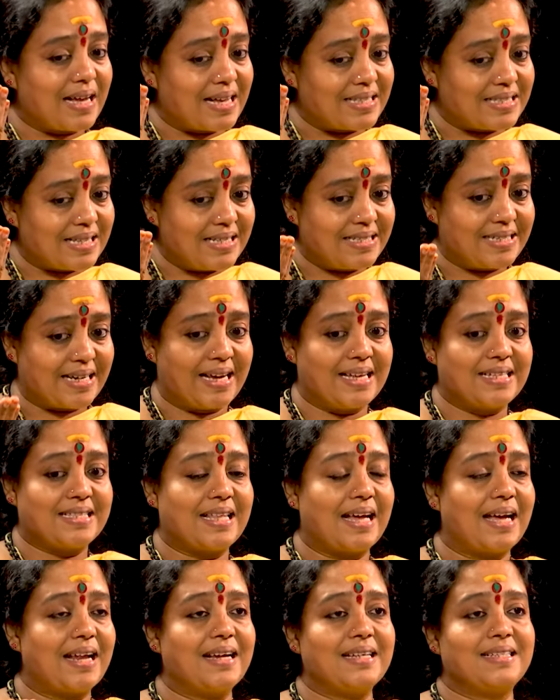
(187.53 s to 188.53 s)
అసలు
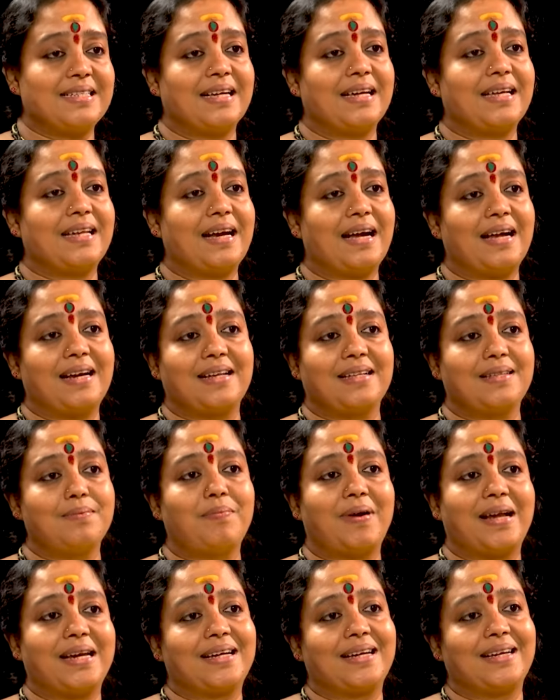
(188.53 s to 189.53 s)
చేస్తారా చేయరా అన్నది
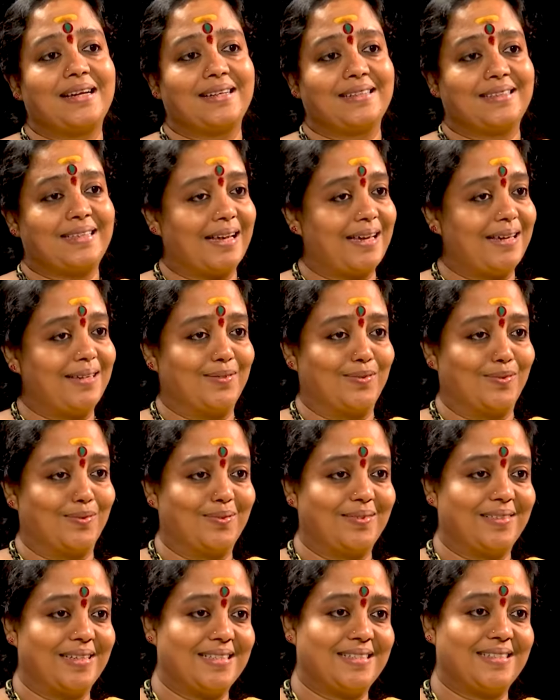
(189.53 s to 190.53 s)
మనకి తెలియదు
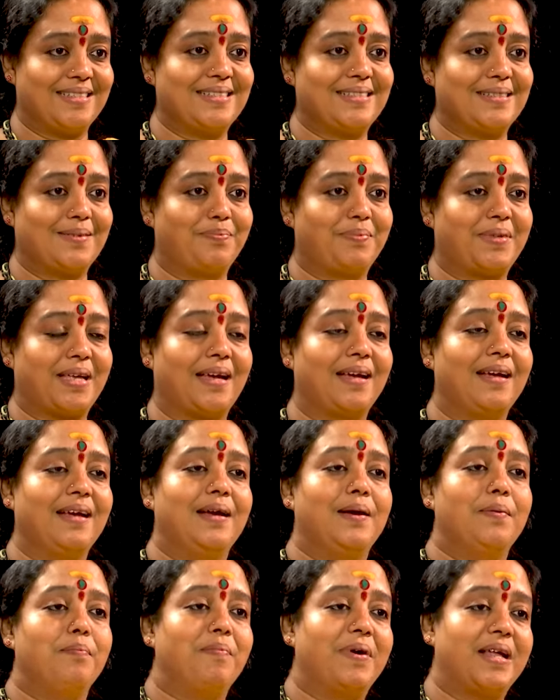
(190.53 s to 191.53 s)
నిజం చెప్తే
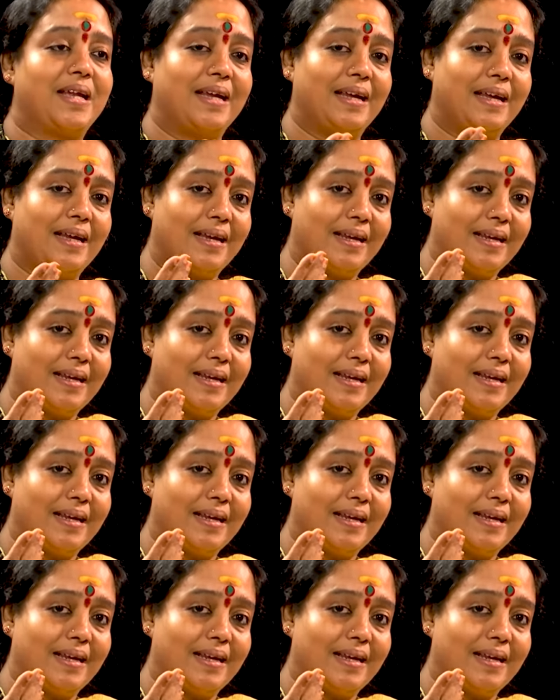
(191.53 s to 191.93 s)
మరి